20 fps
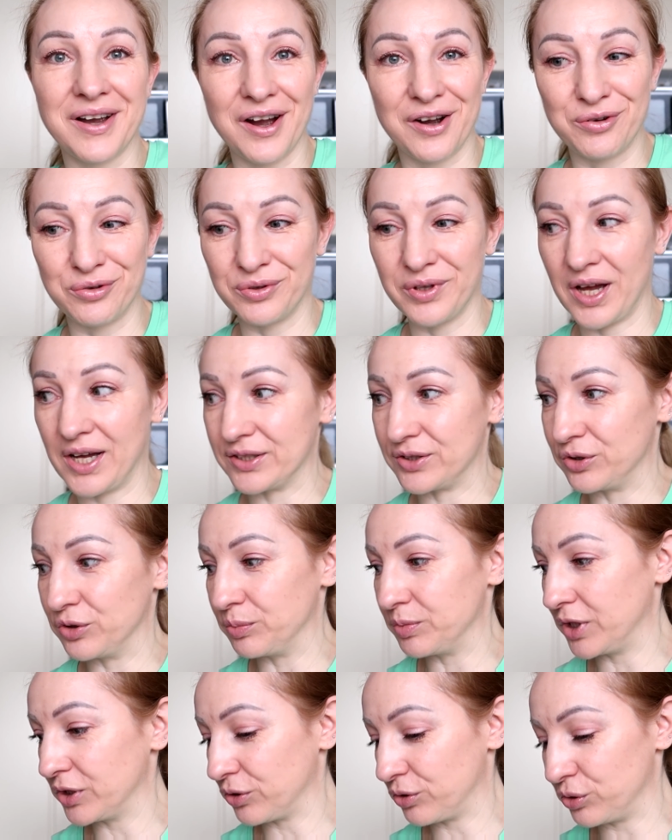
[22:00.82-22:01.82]
как у нас,
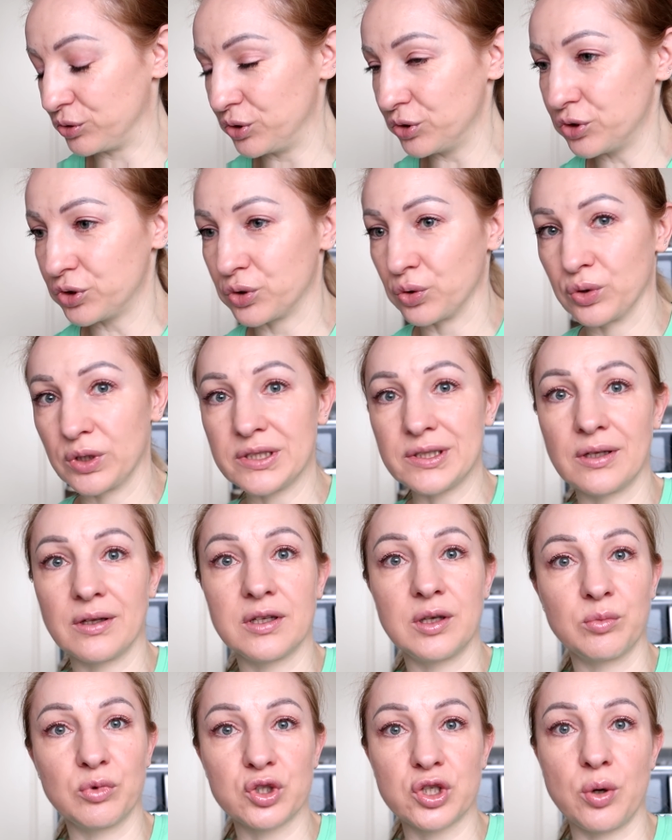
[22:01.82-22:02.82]
но у меня такое чувство, что у нас
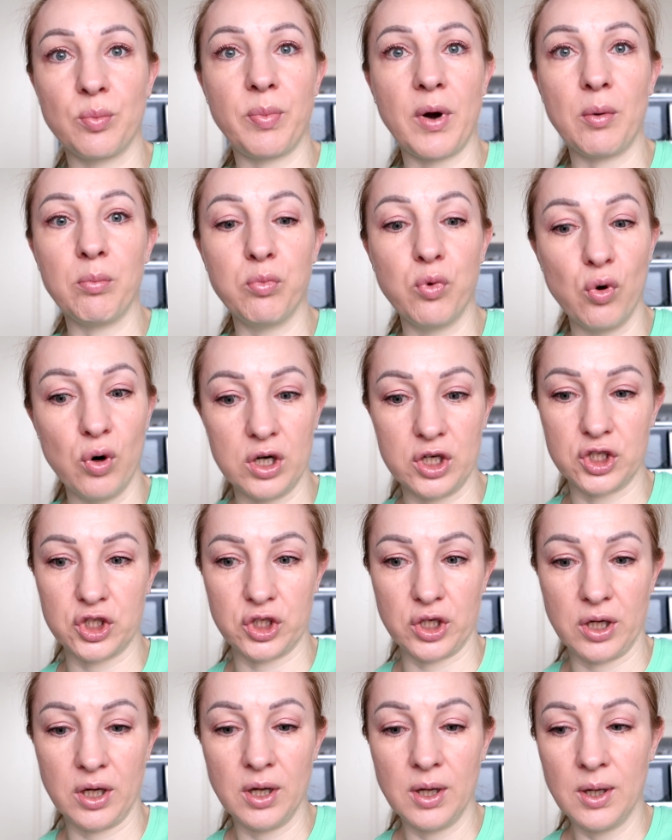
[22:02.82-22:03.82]
она немножко
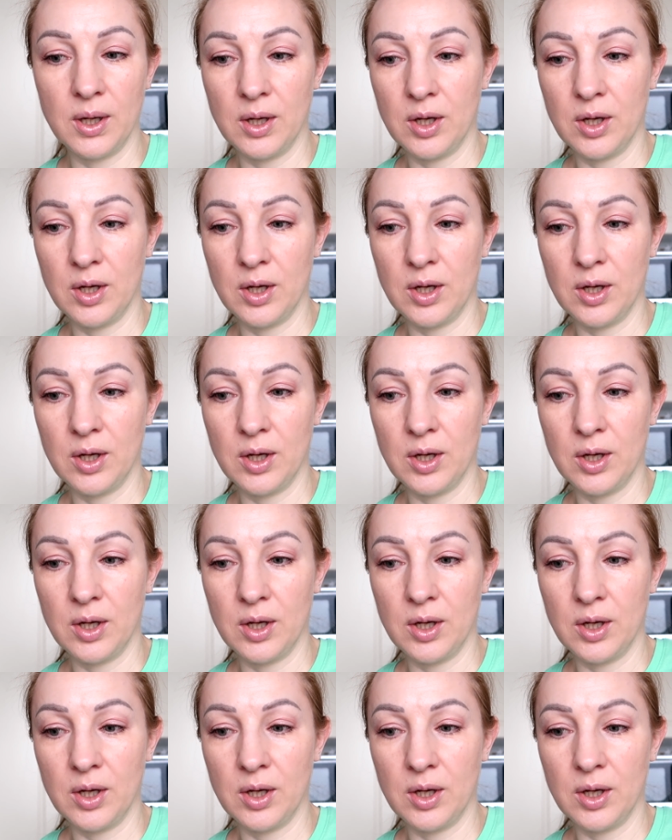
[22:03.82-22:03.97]
побольше,